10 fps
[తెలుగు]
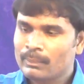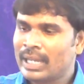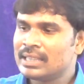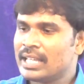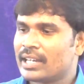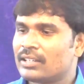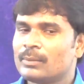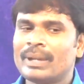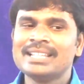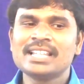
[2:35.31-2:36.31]
బయలుదేరాడు
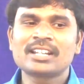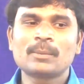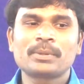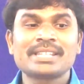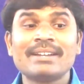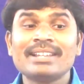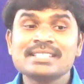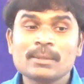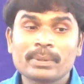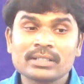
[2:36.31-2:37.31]
బయలుదేరినప్పుడు దేవుడు
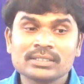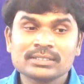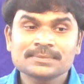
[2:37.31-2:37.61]
ఏం చెప్పాడు